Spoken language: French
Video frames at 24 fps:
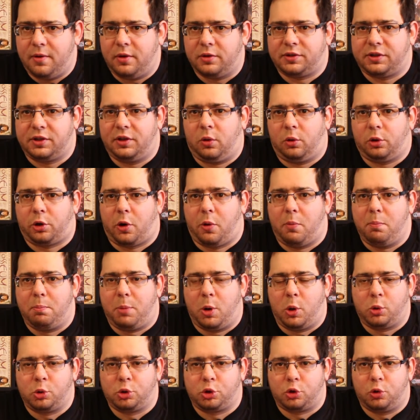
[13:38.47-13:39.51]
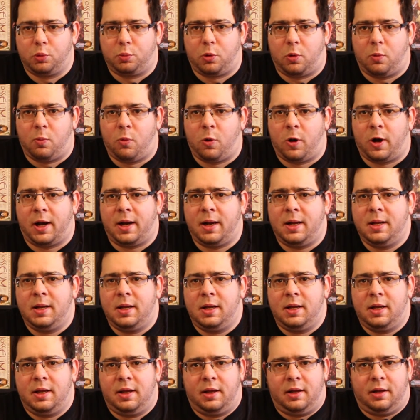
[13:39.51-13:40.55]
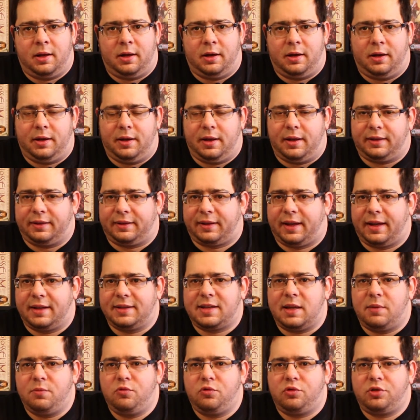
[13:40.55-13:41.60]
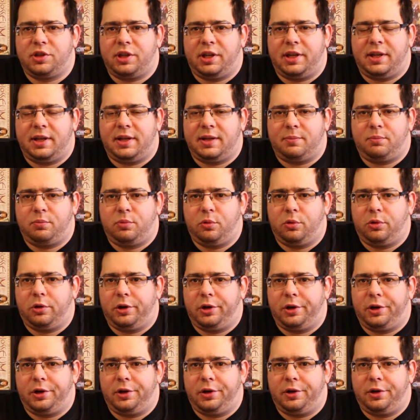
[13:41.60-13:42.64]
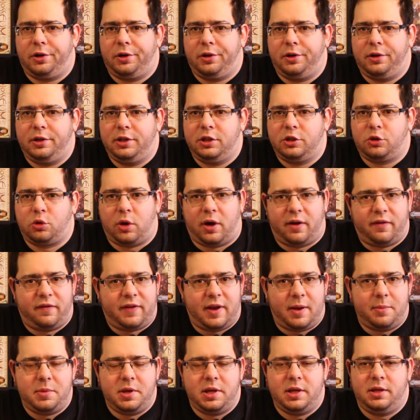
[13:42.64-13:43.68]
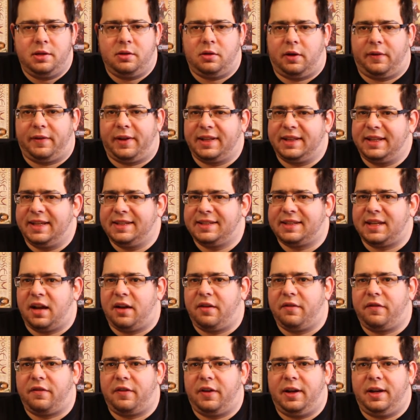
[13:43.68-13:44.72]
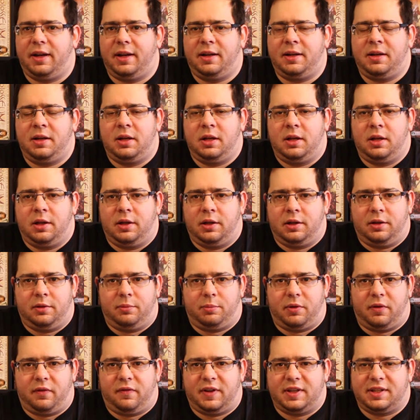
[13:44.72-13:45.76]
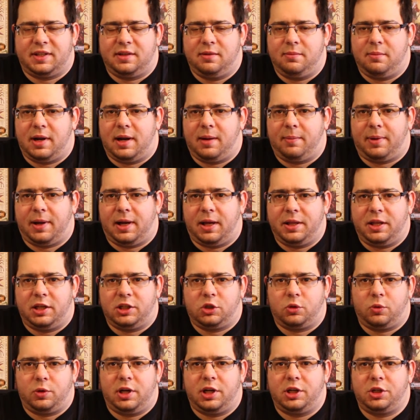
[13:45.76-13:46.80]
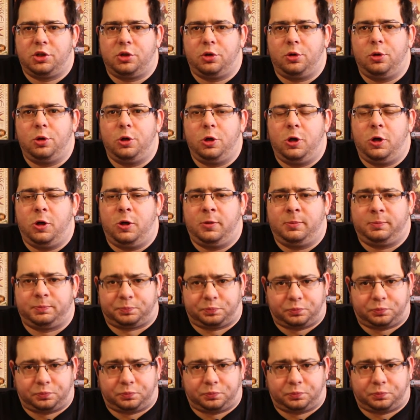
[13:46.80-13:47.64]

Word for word: C'est donc un bon jeu pour moi. Euh, très amusant pour euh, les jeux en famille, avec des enfants peut facilement apprendre à jouer à ce jeu-là.